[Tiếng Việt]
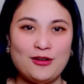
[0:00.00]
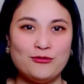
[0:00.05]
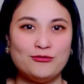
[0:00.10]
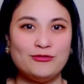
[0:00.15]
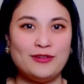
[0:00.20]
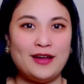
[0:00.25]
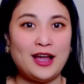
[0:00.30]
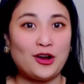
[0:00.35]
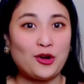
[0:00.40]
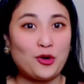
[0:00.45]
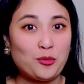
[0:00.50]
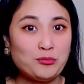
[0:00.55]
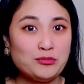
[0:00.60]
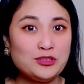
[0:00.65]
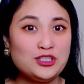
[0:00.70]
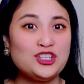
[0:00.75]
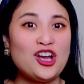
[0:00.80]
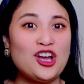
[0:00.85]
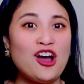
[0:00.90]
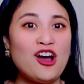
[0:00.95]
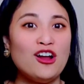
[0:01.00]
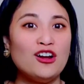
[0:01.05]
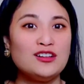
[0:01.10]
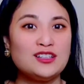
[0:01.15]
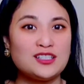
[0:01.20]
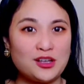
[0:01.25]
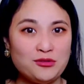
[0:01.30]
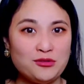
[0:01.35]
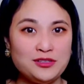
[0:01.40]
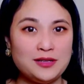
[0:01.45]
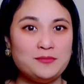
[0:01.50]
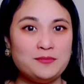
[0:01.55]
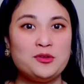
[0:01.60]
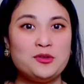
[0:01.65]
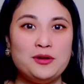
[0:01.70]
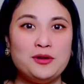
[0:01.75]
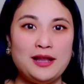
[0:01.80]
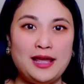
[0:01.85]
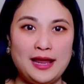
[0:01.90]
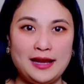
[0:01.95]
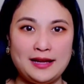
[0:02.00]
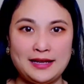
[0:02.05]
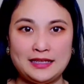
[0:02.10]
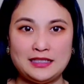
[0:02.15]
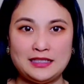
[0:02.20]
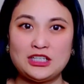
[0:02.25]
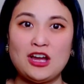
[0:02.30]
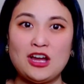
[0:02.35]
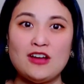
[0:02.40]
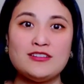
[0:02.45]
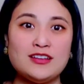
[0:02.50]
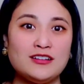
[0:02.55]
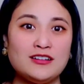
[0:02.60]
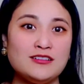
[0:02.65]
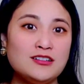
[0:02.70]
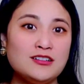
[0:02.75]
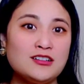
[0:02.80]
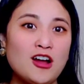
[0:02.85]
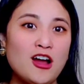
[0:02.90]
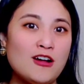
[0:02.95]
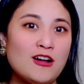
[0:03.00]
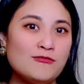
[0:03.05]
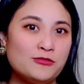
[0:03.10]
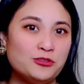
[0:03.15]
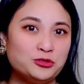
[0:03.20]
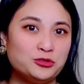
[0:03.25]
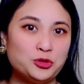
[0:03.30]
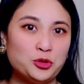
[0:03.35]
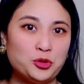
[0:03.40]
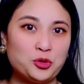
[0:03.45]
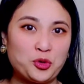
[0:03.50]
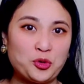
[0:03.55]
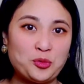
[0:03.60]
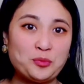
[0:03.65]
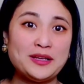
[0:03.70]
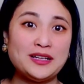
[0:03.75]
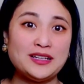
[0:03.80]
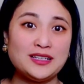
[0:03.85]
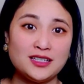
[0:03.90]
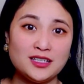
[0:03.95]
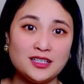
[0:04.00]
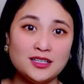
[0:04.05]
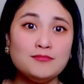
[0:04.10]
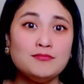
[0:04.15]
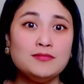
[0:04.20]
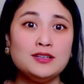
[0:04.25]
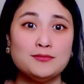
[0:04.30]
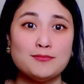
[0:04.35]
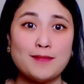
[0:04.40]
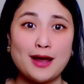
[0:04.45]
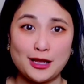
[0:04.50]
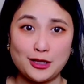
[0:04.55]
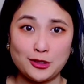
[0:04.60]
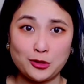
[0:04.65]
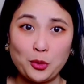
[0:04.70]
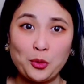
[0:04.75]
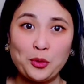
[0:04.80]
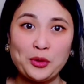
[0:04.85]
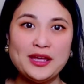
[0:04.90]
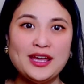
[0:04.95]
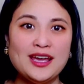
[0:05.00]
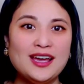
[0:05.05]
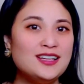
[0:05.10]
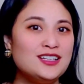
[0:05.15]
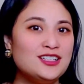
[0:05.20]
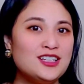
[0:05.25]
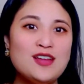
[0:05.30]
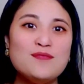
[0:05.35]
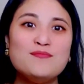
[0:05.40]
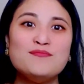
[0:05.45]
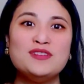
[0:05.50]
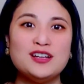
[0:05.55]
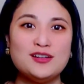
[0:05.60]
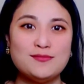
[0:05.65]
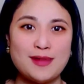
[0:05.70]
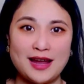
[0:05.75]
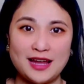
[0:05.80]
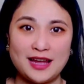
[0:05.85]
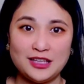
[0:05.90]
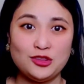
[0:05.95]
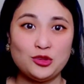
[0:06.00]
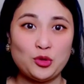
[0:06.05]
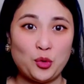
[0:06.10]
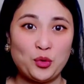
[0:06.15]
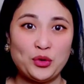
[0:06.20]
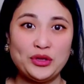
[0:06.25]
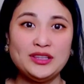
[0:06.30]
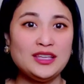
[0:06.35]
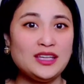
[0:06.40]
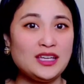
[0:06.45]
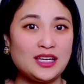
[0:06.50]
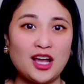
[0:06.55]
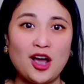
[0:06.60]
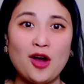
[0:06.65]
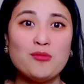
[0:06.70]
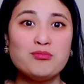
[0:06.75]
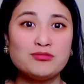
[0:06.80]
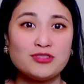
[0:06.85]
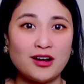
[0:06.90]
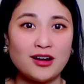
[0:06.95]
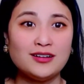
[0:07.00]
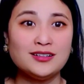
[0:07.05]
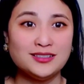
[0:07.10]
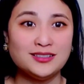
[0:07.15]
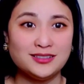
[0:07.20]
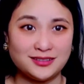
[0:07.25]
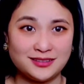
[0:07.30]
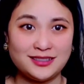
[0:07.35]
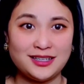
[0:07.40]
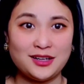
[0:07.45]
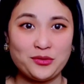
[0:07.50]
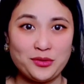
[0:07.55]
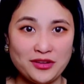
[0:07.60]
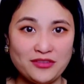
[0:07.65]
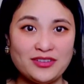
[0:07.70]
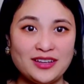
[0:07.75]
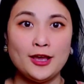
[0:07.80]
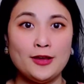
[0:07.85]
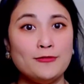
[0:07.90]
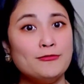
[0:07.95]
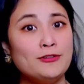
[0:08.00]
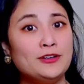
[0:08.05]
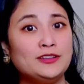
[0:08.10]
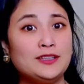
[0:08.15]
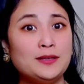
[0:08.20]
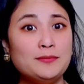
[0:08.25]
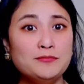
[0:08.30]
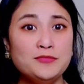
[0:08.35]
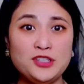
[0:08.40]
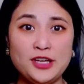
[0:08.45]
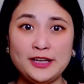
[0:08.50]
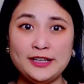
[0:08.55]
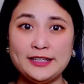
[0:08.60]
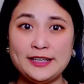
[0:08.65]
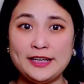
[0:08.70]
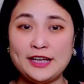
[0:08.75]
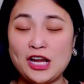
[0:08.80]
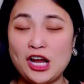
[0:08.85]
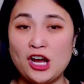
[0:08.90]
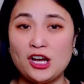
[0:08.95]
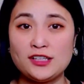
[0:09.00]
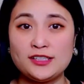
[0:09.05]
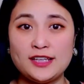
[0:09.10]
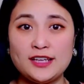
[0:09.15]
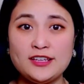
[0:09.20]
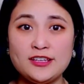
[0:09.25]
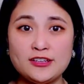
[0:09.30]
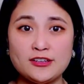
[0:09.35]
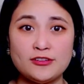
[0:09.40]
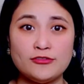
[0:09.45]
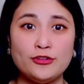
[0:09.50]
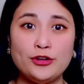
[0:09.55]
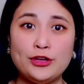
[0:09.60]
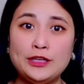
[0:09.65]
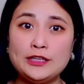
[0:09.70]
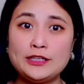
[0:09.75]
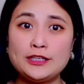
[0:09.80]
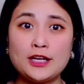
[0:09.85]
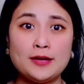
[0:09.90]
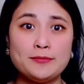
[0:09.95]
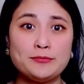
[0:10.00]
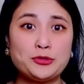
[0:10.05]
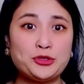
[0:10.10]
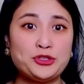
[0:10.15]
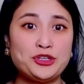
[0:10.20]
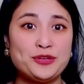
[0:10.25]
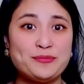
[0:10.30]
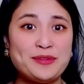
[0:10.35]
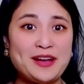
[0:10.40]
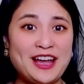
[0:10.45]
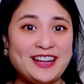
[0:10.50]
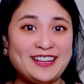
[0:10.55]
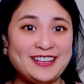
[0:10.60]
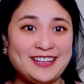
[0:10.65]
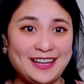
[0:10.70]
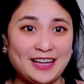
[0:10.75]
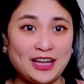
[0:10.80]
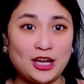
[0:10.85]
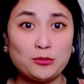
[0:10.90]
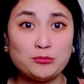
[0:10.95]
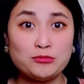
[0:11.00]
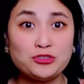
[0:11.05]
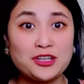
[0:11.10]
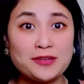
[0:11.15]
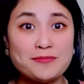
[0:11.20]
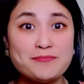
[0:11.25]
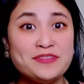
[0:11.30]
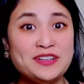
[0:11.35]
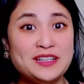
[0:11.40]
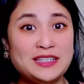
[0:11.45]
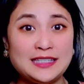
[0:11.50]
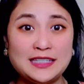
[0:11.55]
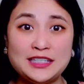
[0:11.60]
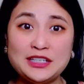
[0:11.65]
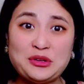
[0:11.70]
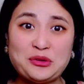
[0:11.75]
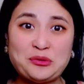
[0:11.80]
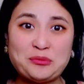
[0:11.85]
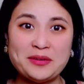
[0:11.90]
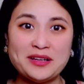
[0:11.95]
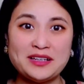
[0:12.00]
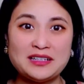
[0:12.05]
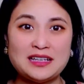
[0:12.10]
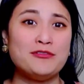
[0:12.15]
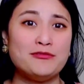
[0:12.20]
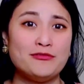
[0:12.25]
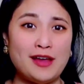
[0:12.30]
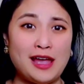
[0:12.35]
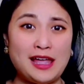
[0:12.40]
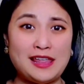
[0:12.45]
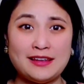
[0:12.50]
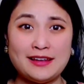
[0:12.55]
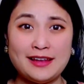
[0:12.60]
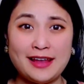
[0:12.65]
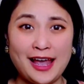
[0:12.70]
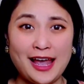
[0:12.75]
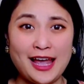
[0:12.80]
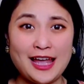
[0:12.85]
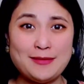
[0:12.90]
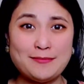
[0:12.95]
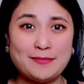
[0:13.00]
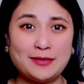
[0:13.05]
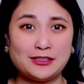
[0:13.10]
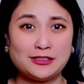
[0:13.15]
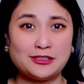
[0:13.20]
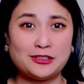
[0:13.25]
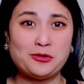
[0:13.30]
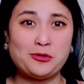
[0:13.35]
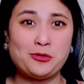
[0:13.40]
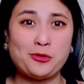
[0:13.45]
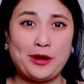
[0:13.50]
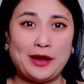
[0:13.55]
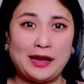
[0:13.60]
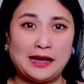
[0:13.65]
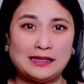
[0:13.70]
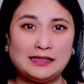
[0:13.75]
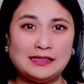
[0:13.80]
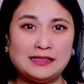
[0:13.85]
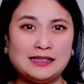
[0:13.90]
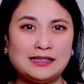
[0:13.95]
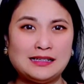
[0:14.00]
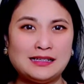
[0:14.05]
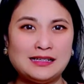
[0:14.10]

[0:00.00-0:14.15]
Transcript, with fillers: và cũng cho 600 đô la này cho những đứa con phụ thuộc của mình dưới 17 tuổi, trên 17 tuổi thì không có được nha quý vị. Và tấm check này họ sẽ dựa vào income của năm 2019 của mình và những ai mà sau khoảng